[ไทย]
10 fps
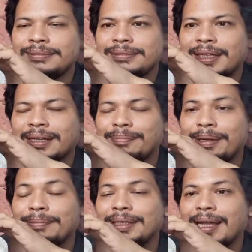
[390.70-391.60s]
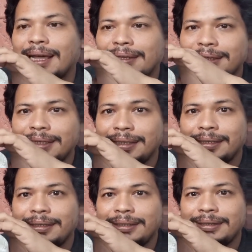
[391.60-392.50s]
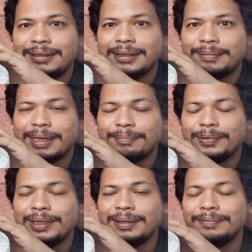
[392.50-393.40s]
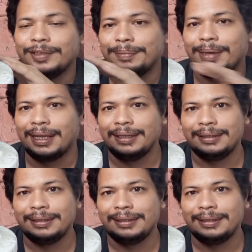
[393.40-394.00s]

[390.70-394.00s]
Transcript: แต่ก็เป็นพื้นฐานที่ดีสำหรับผู้เริ่มฝึกใหม่